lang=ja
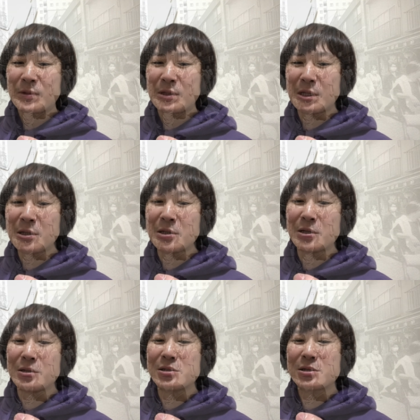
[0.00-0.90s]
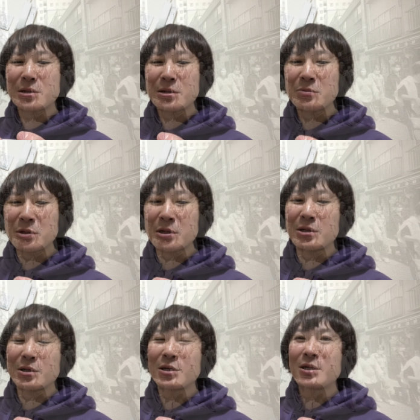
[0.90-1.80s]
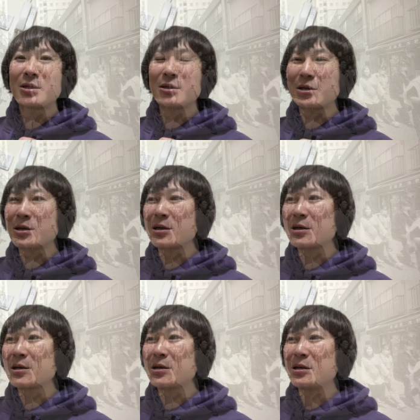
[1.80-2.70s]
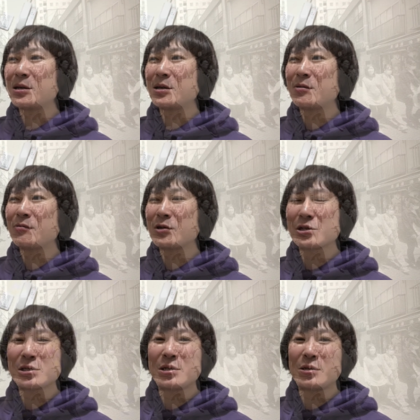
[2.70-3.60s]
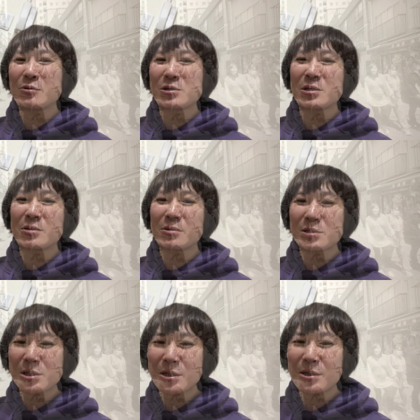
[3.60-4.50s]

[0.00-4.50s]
なんでなんですかみたいな誰か、えー、私に教えてください